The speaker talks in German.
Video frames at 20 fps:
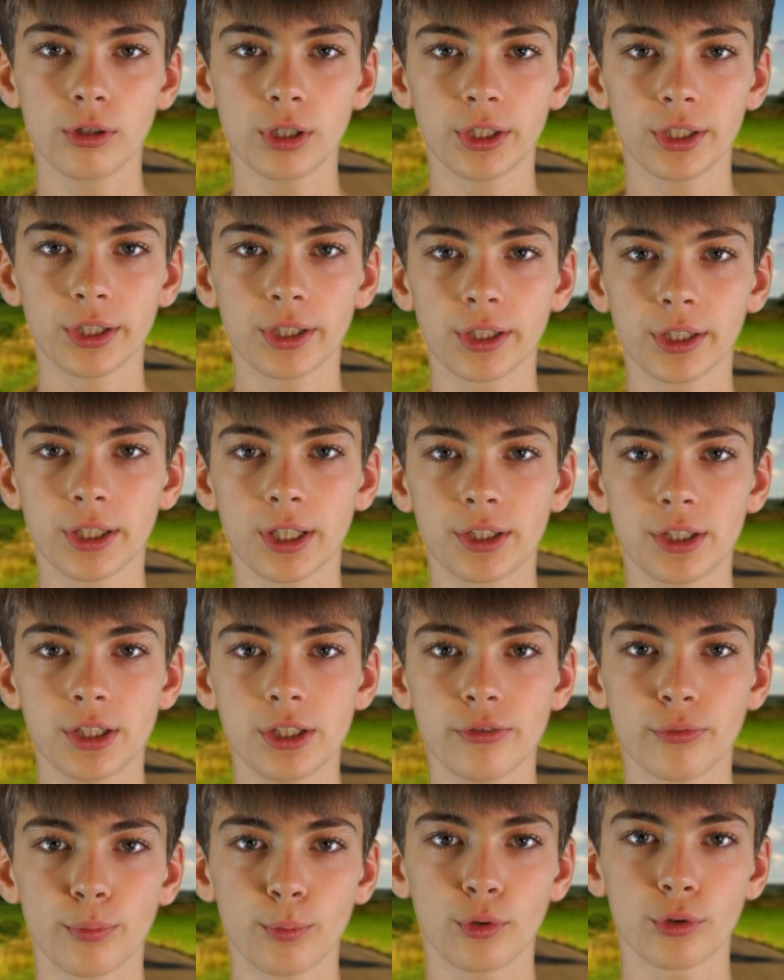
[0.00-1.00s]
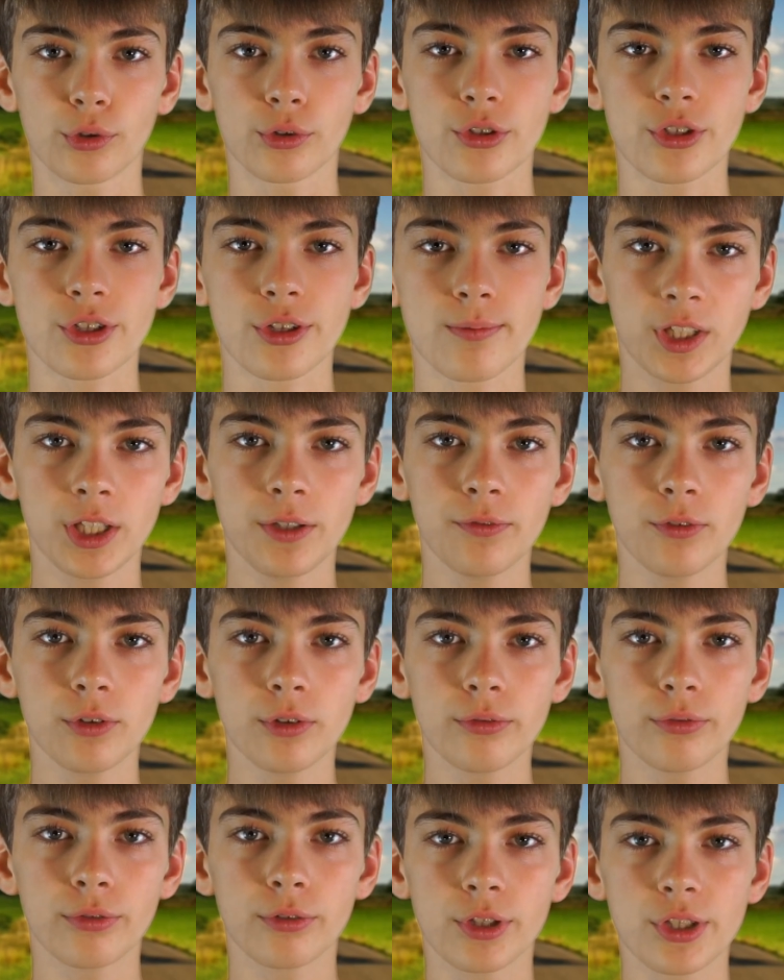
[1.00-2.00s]
oder den Kreativmodus. Die
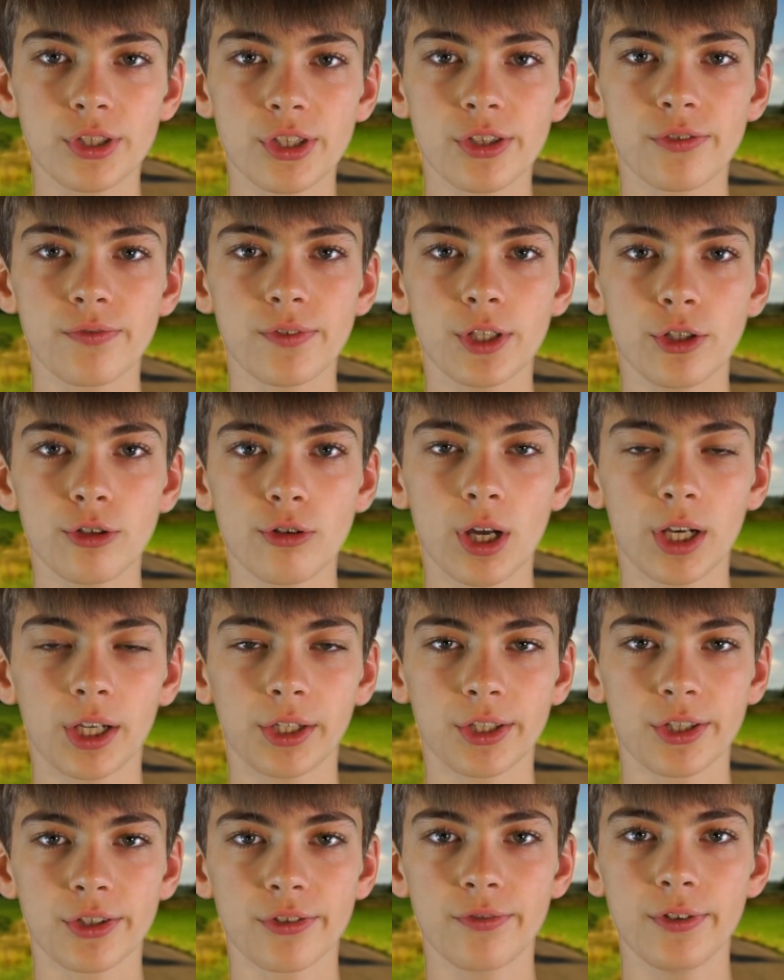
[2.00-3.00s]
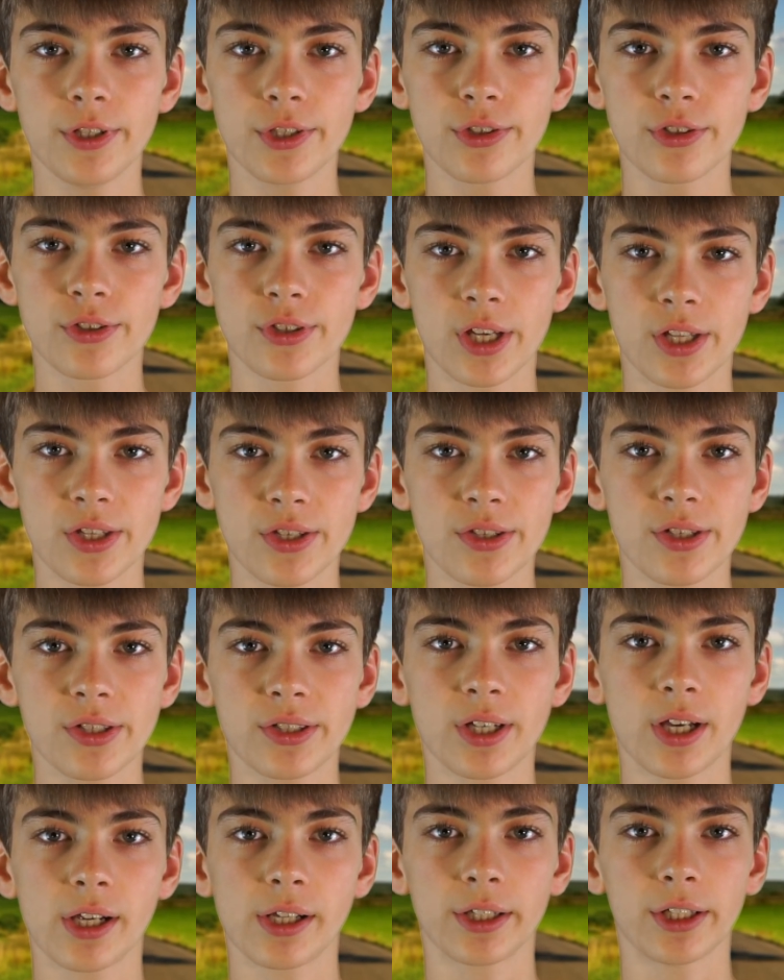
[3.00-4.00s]
würden für dieses Video allerdings viel zu sehr ins
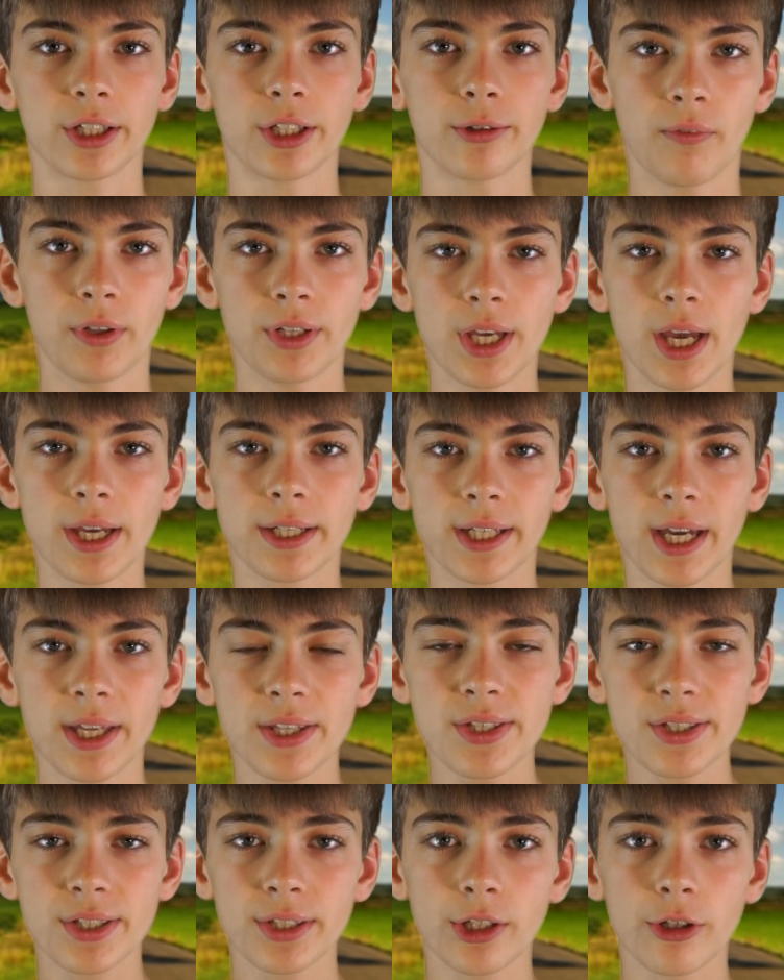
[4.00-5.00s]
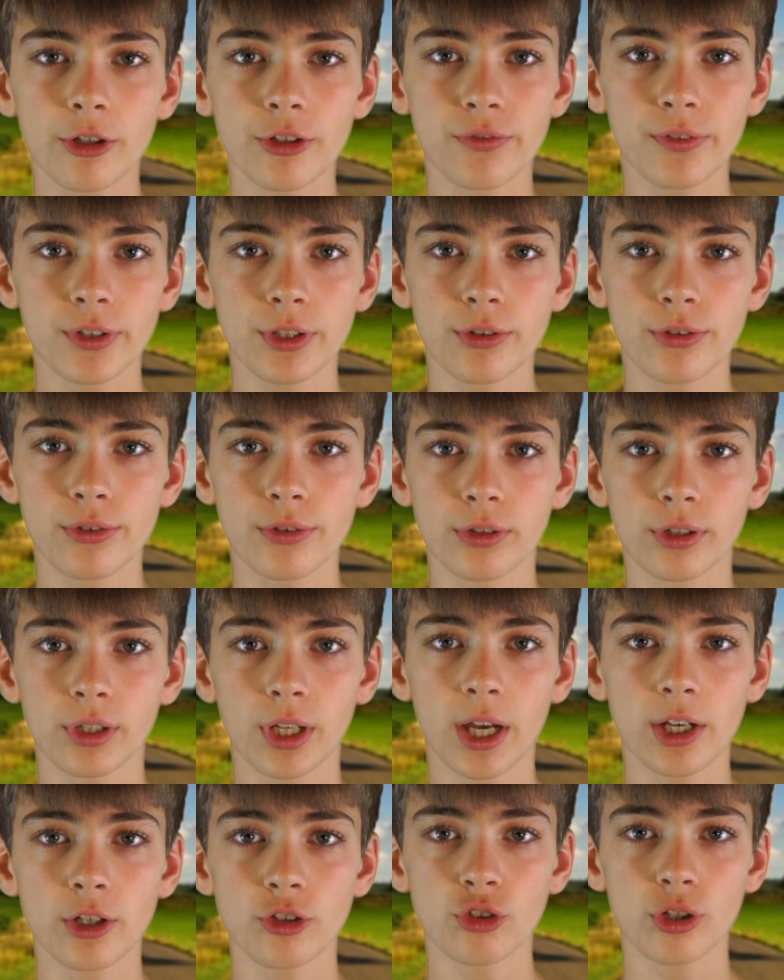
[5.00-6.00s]
Detail gehen. Wenn ihr ein ganz genaues Video zu den
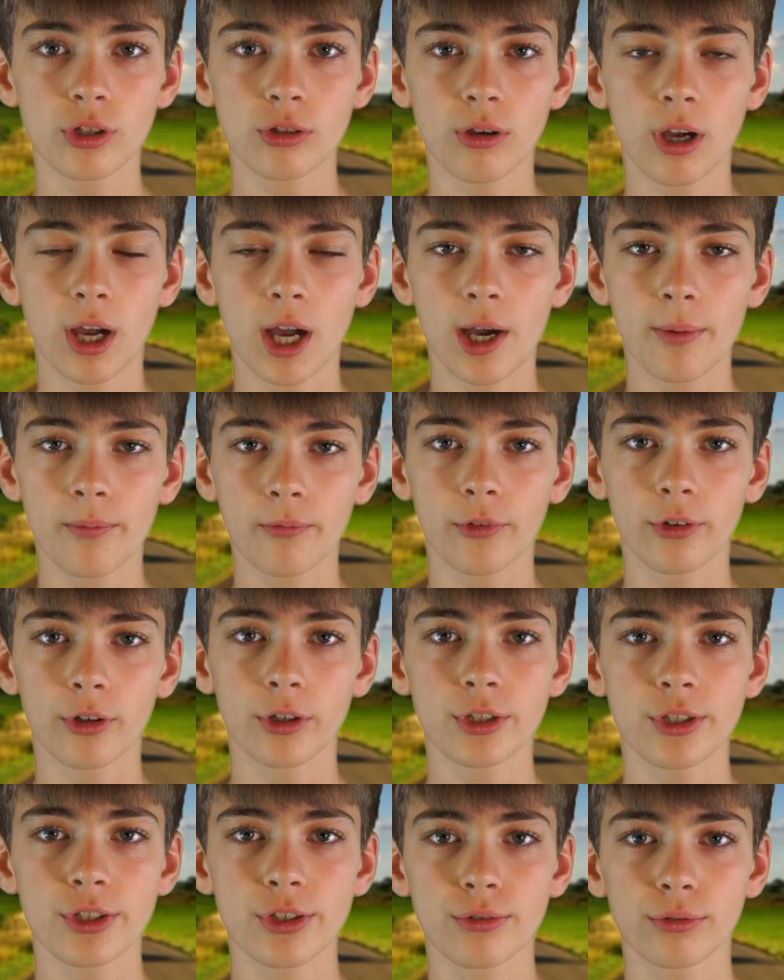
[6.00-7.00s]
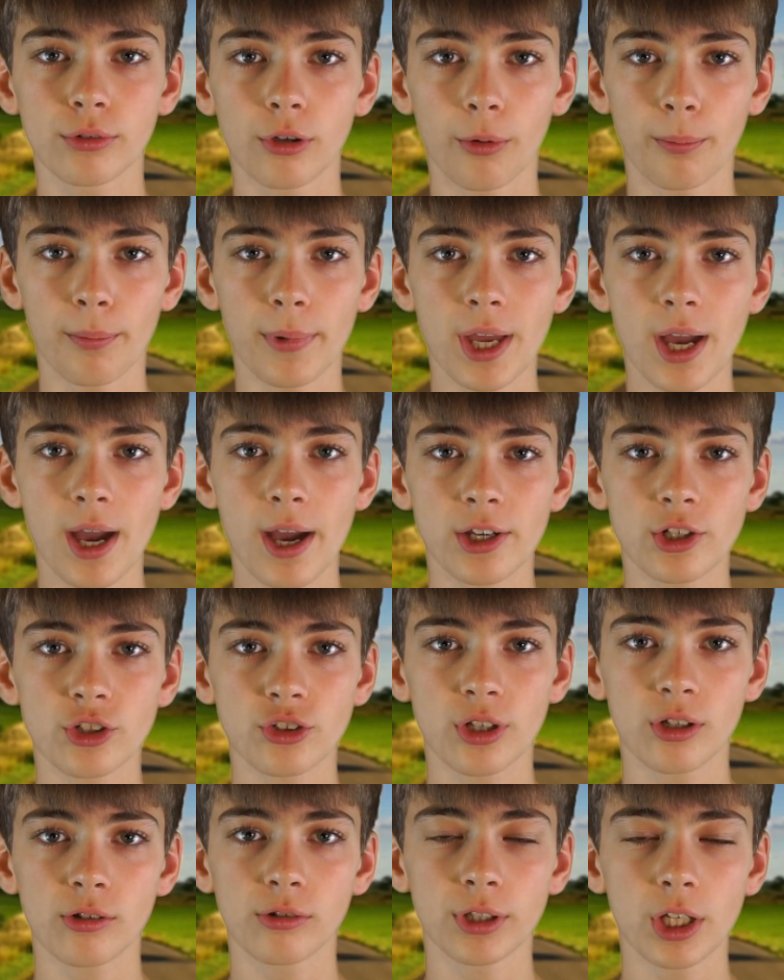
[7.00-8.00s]
Einstellungen haben wollt, zu noch mehr
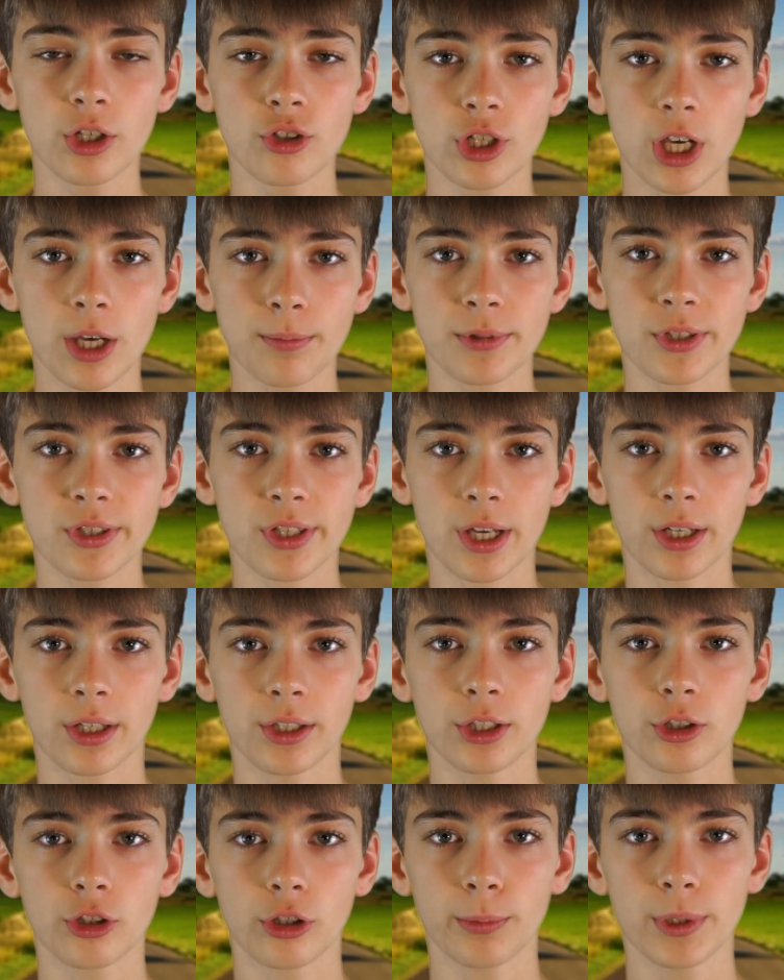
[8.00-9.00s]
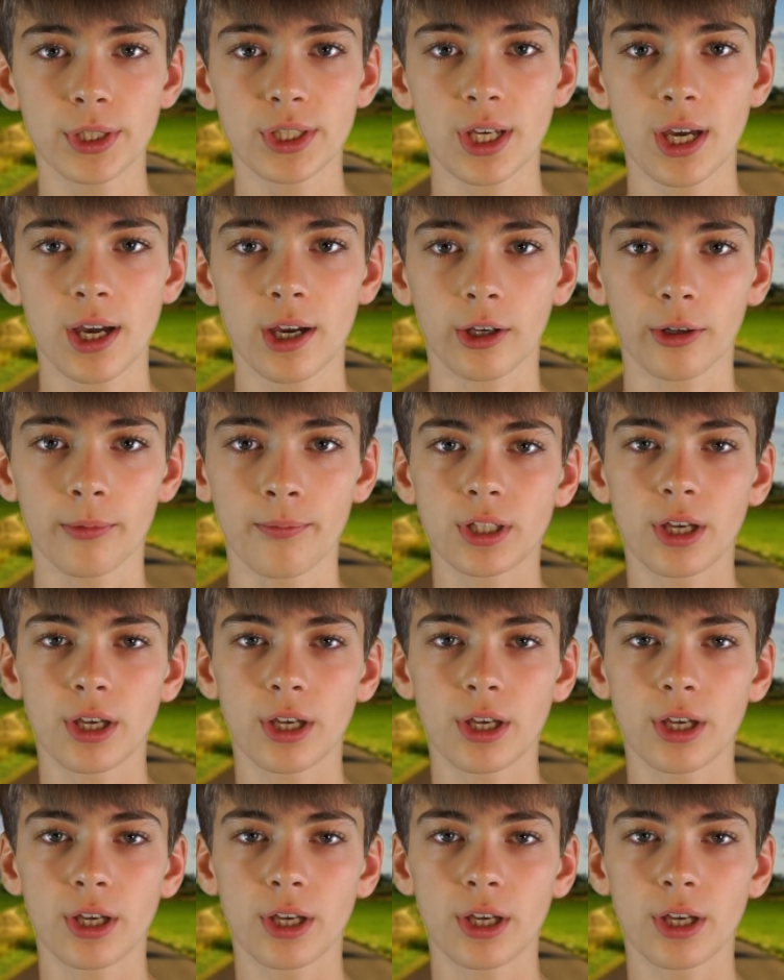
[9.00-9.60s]
Einstellungen, dann schreibt es gerne in die Kommentare.